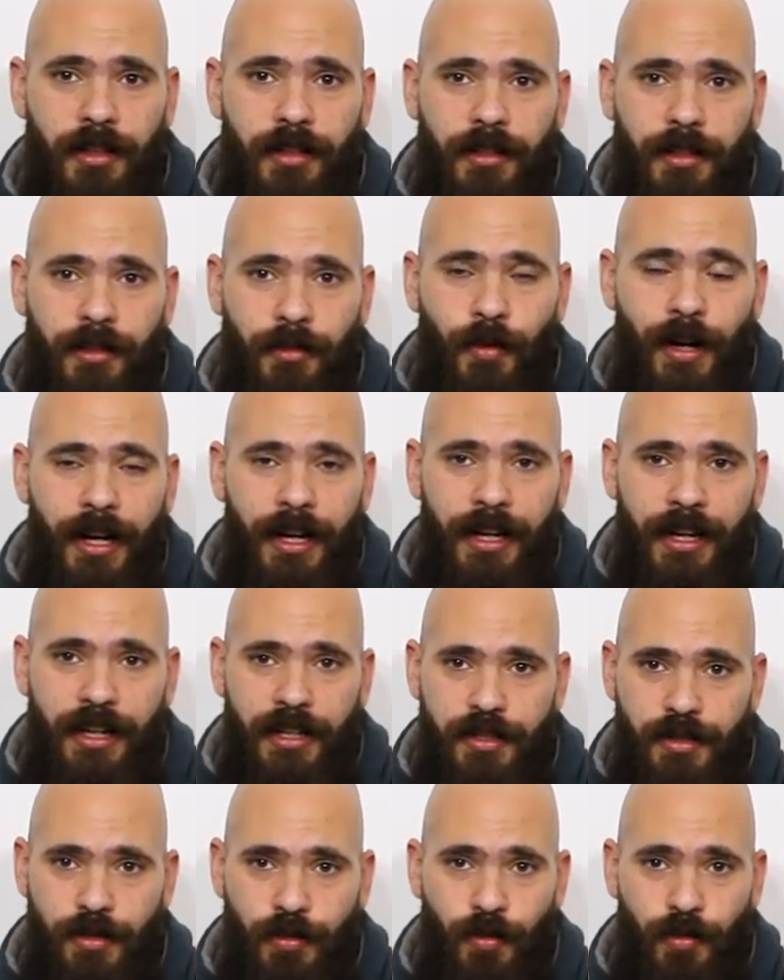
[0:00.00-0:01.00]
توجه
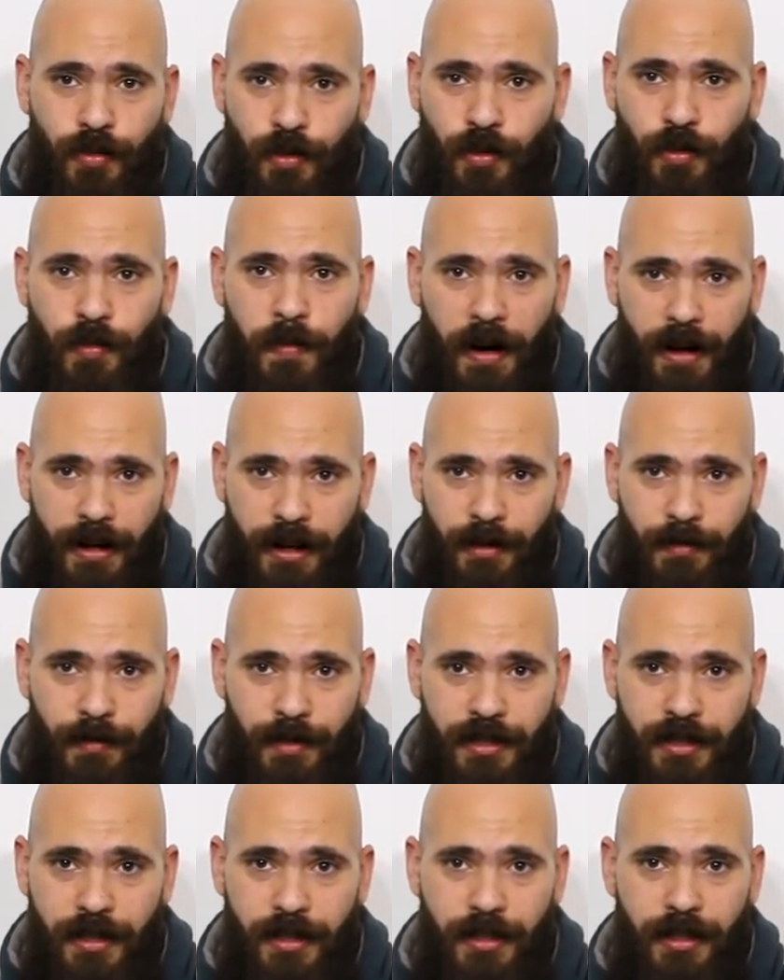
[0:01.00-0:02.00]
سلوكه بحاجات
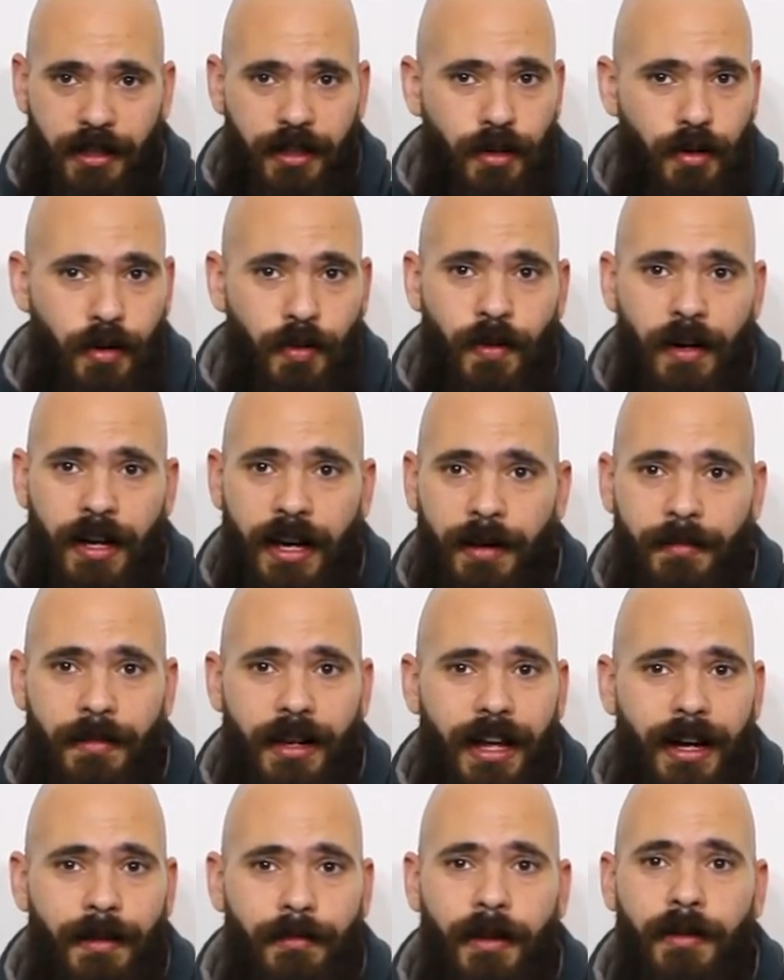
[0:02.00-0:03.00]
بسيطة إن هو
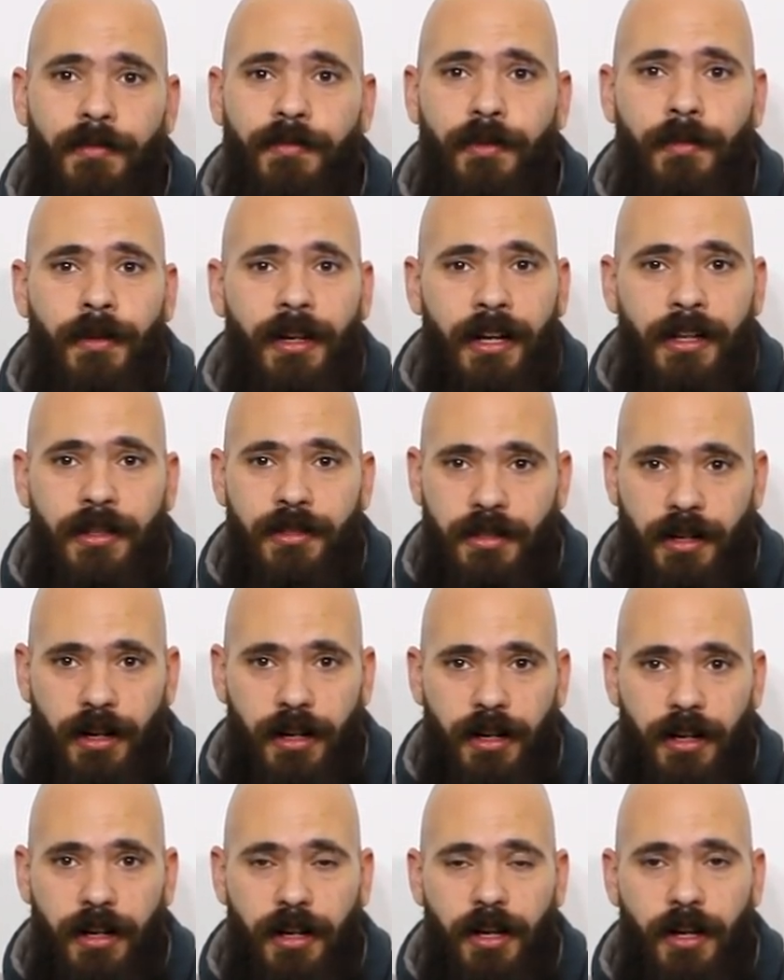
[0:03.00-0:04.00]
يعمل حمام في مكان
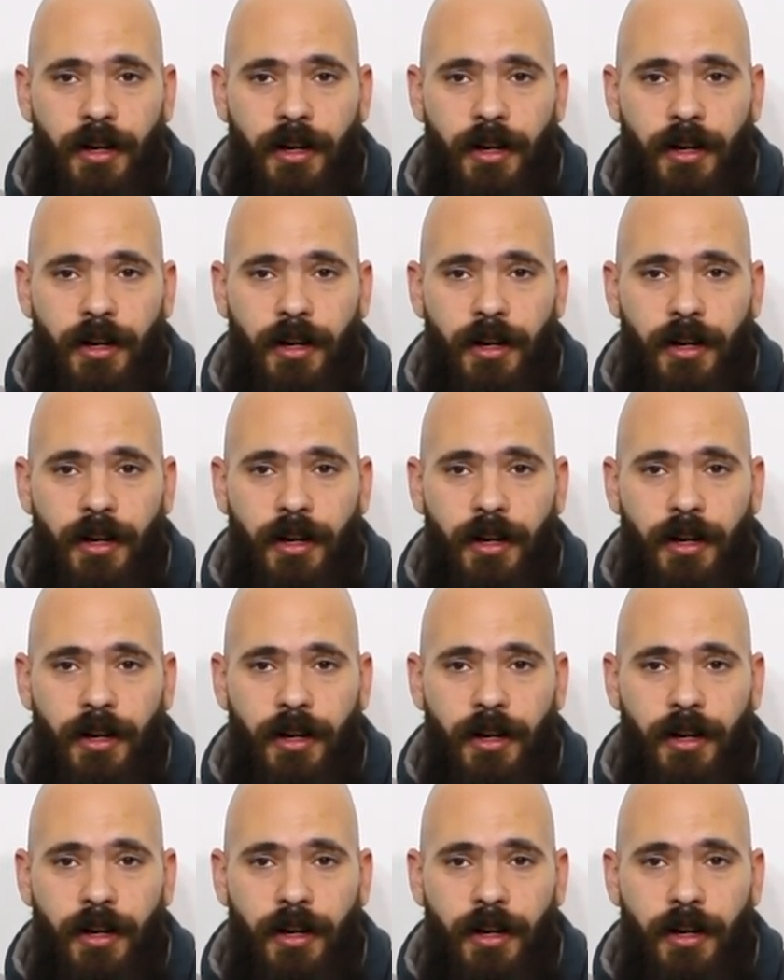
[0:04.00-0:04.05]
صح